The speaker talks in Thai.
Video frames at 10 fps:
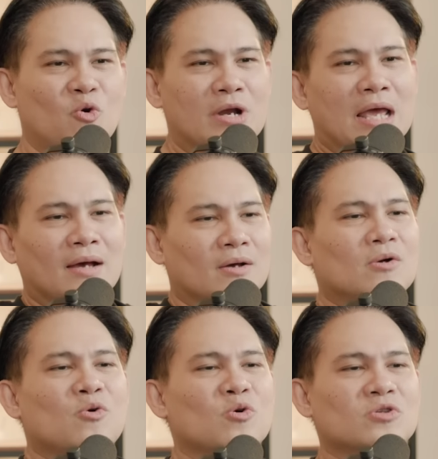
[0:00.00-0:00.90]
กู้เนี่ยก็
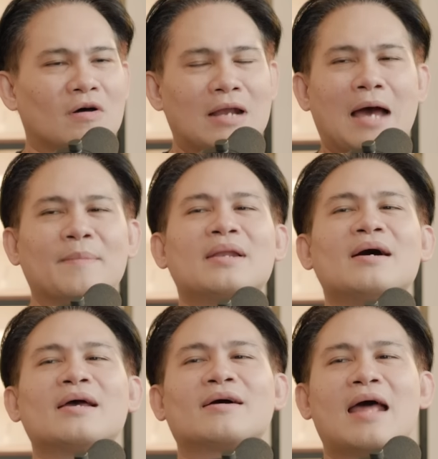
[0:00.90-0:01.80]
กู้สองหลังไปเล
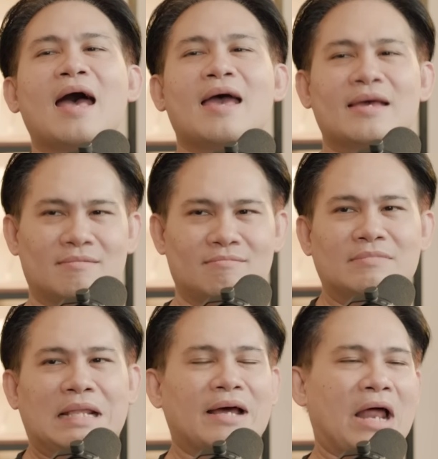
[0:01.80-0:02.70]
ยก็ได้
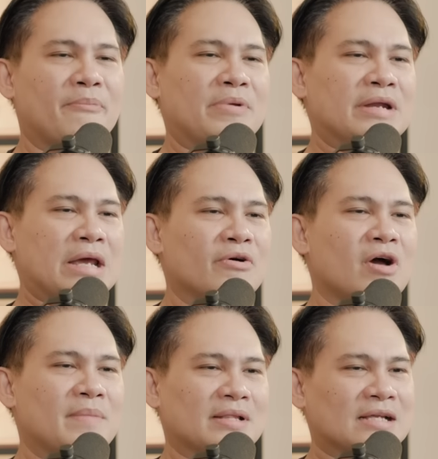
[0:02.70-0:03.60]
นะครับแล้วเดี๋ยว
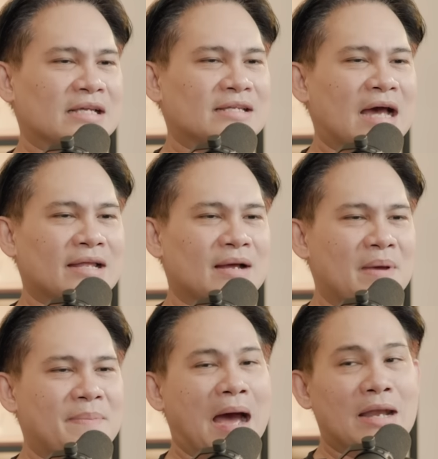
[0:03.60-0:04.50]
ค่อยมาตัดสินใจถ้า
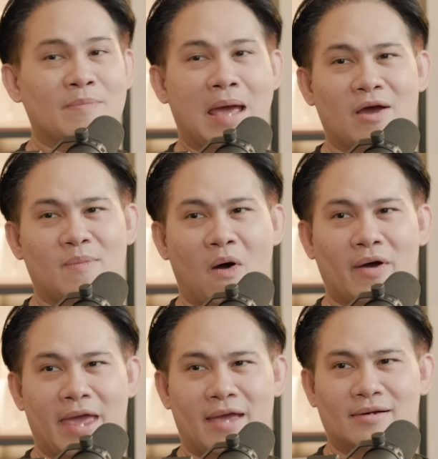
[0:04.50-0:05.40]
ไม่ผ่านเดี๋ยวแบงก์เขาบอก
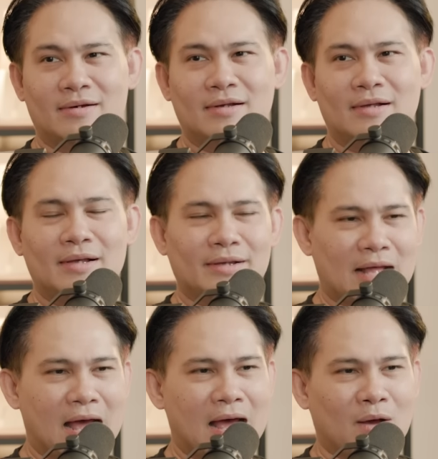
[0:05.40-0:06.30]
เอง
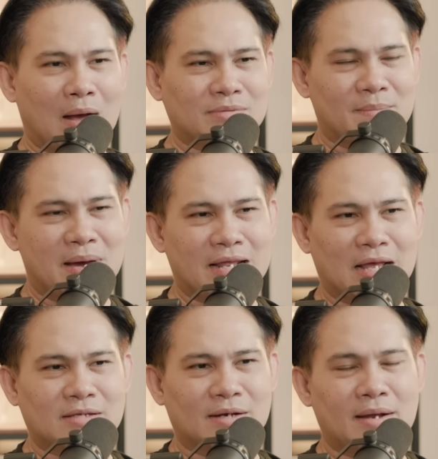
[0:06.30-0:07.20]
ถ้าความสามารถใน
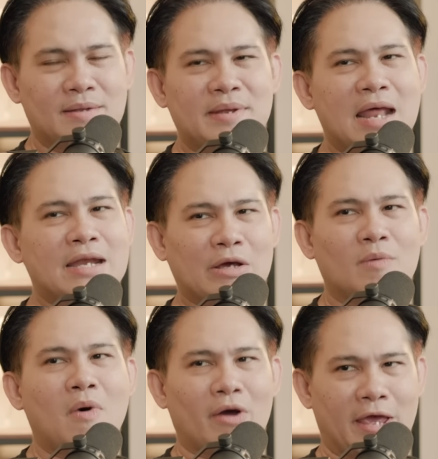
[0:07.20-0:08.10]
การชำระนี่ไม่ได้เดี๋ยว
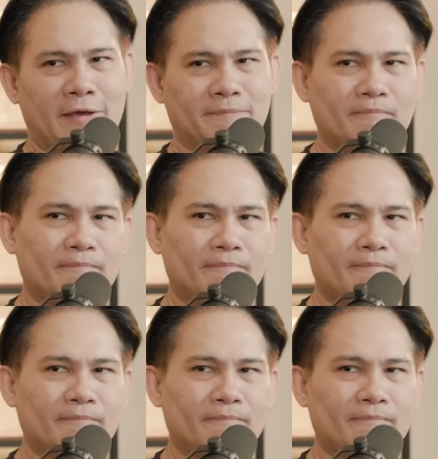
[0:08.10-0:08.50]
เขาบอกเอง